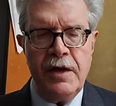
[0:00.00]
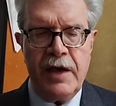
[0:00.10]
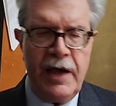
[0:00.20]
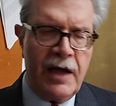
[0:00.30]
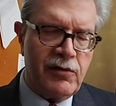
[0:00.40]

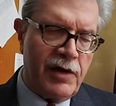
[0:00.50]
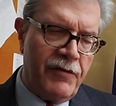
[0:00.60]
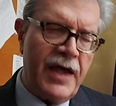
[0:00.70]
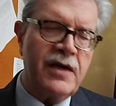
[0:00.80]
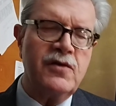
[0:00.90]
che
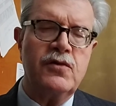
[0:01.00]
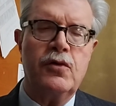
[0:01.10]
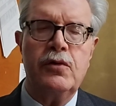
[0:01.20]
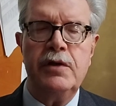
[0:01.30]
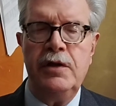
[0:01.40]

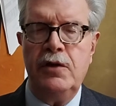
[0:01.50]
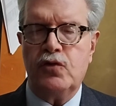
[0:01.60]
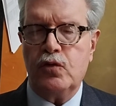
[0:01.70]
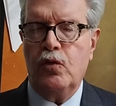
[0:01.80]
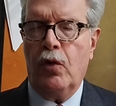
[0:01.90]
attraverso il
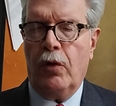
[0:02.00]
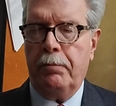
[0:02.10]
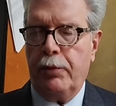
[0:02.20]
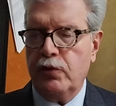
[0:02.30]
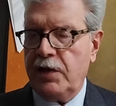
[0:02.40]
suo
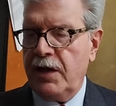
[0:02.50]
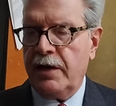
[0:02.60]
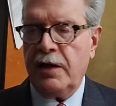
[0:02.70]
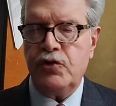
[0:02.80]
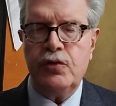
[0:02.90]

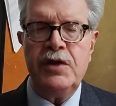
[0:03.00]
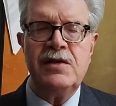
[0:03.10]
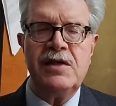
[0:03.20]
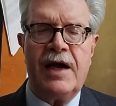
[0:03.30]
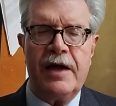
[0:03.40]
potere
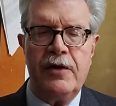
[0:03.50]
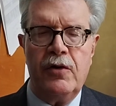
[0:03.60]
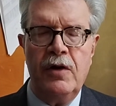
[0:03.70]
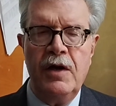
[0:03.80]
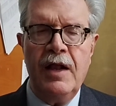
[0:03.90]

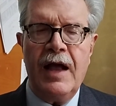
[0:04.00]
giudiziario